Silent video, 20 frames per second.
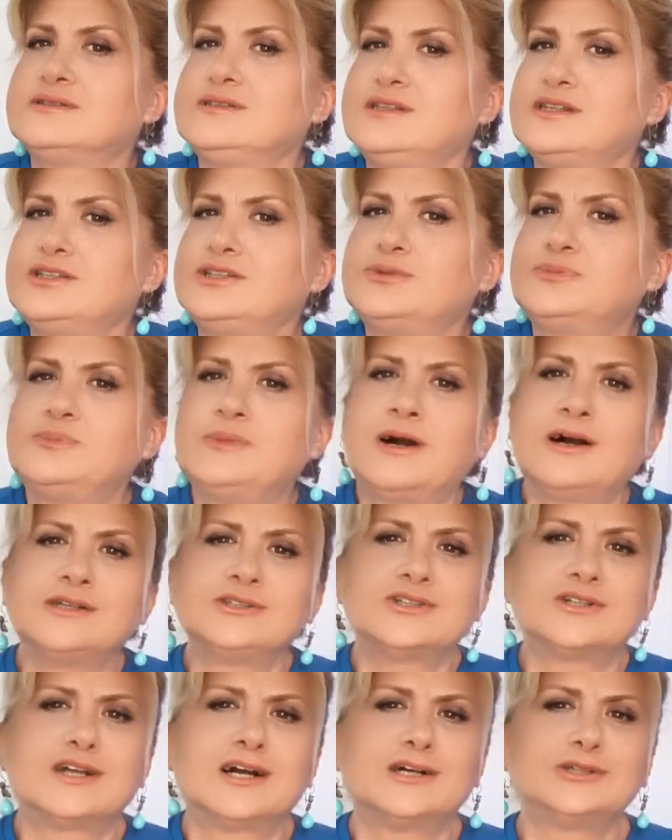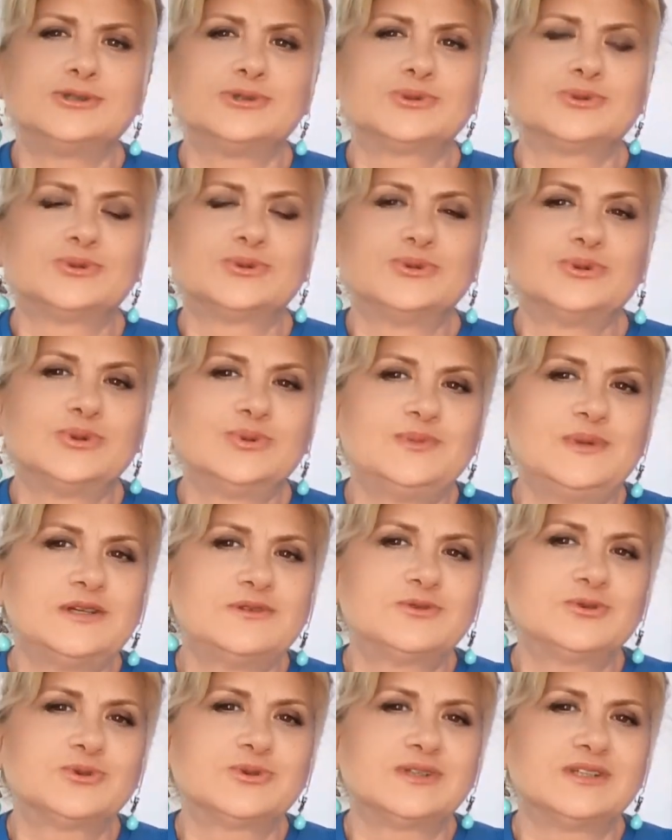yayın, maceracı ruhu
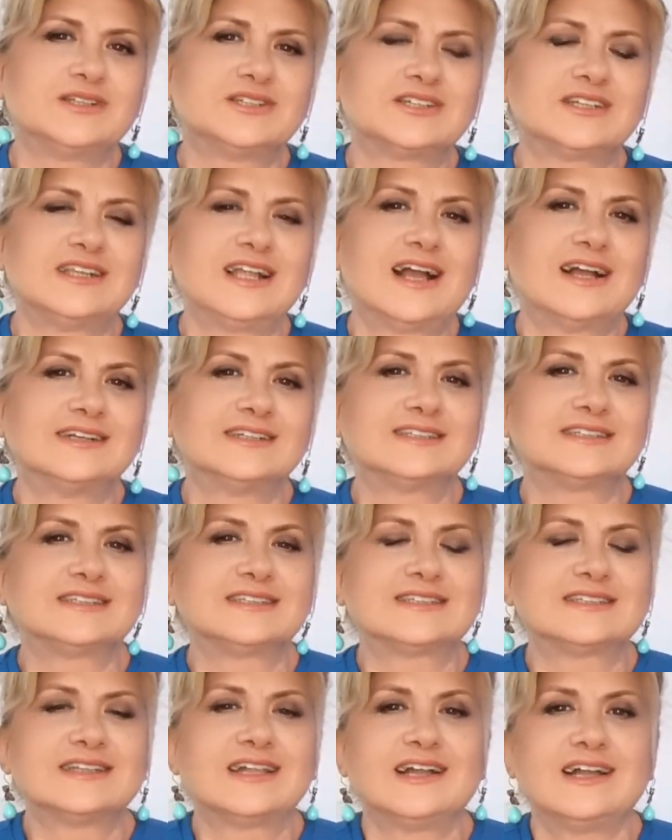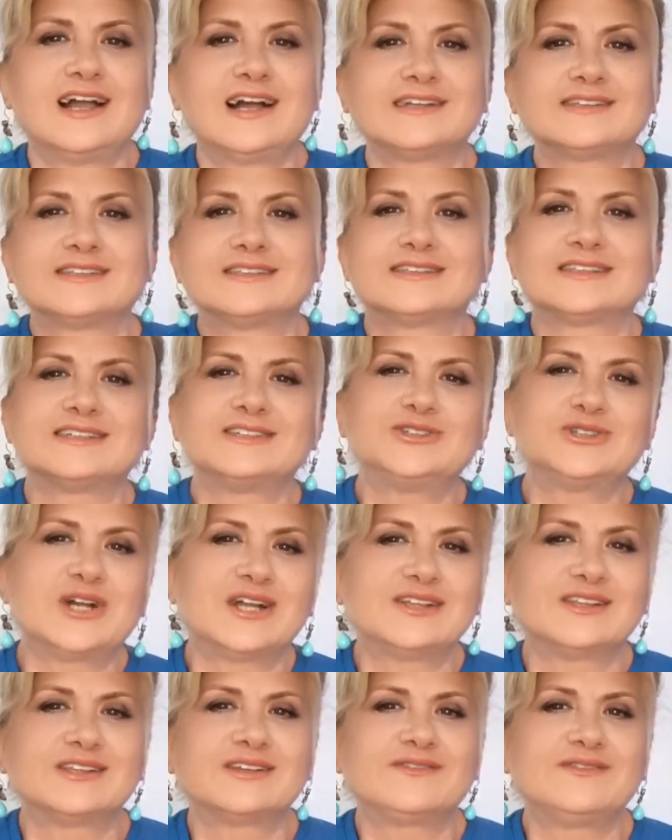mevcut ilişkilerde sizin hayatınıza
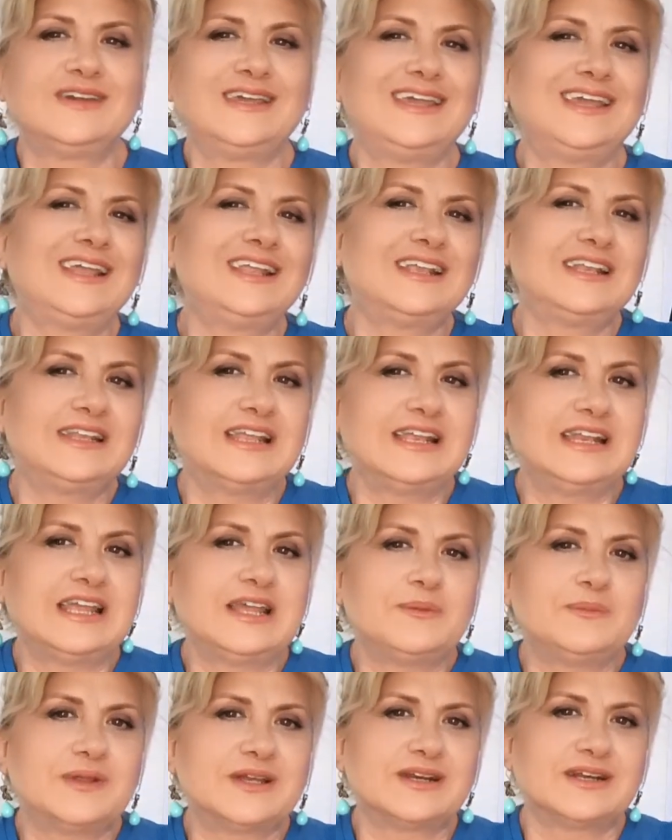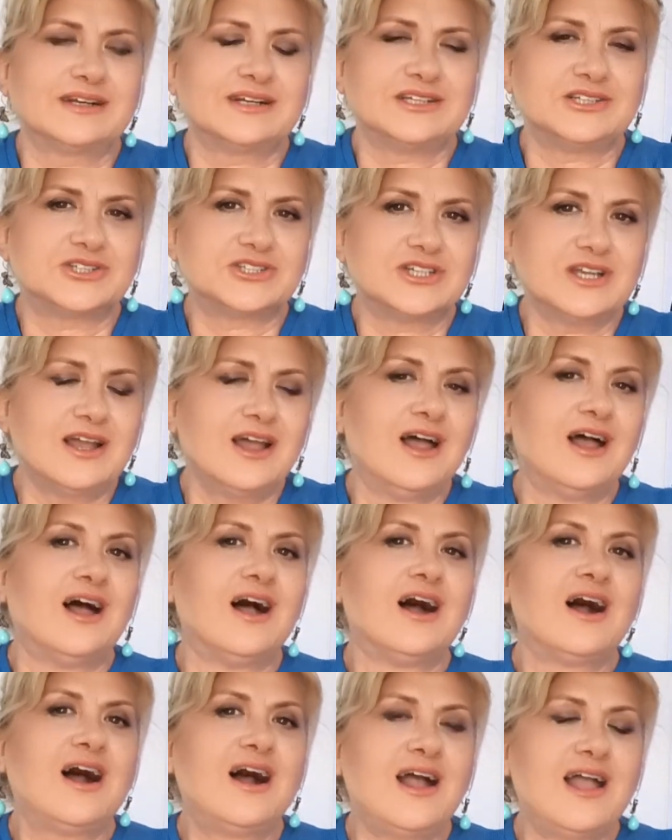canlılık ve yeni deneyimler arayışı
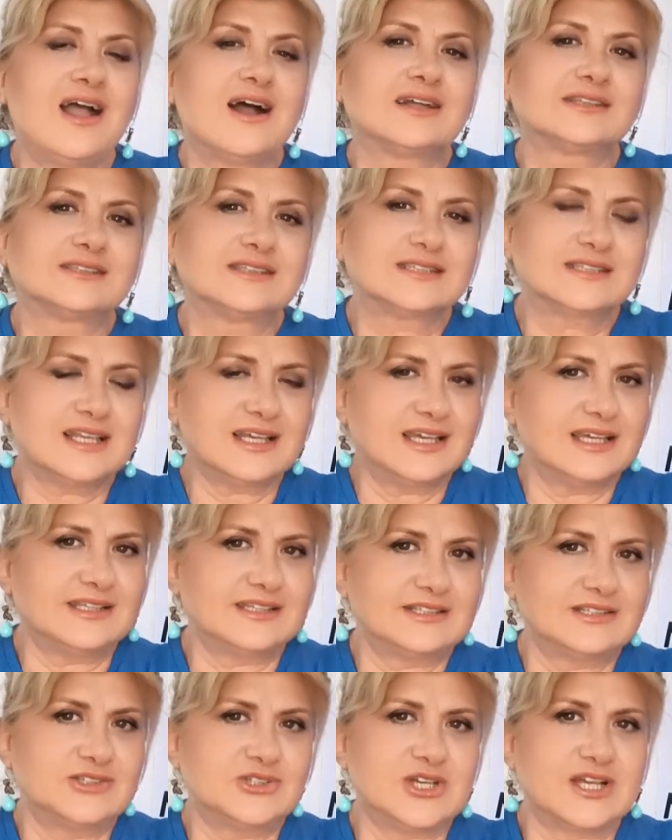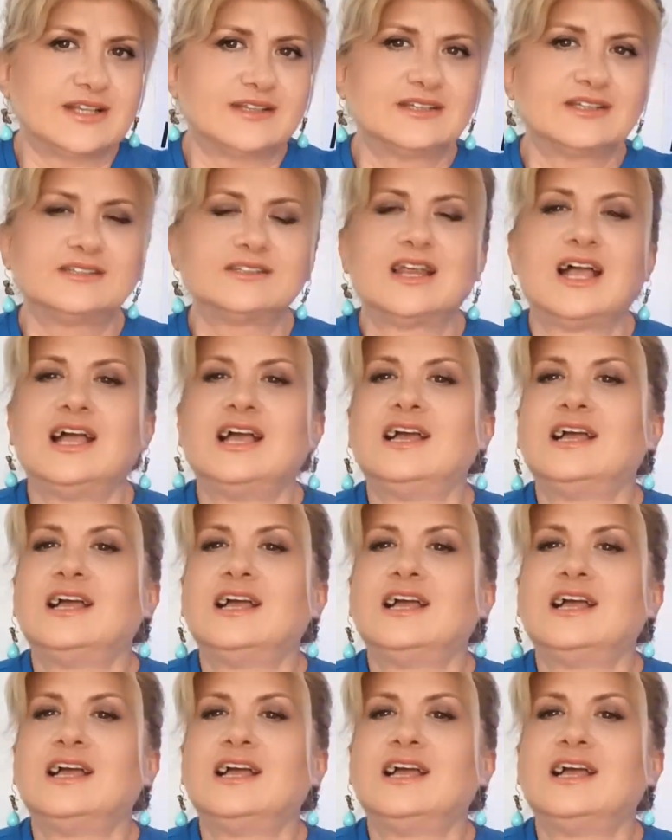hayatınıza getirecektir.